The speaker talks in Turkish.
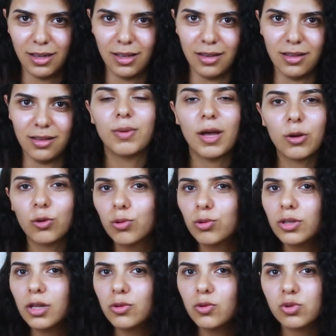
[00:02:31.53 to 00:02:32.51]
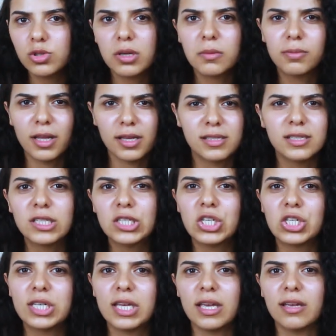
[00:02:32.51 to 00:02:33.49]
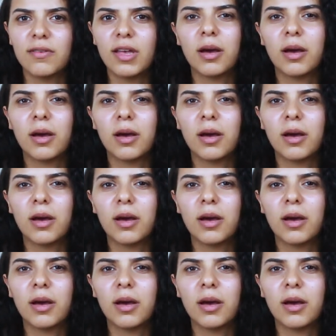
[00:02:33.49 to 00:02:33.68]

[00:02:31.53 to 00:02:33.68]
Yani ben kullanıyorsam plastik şişeyi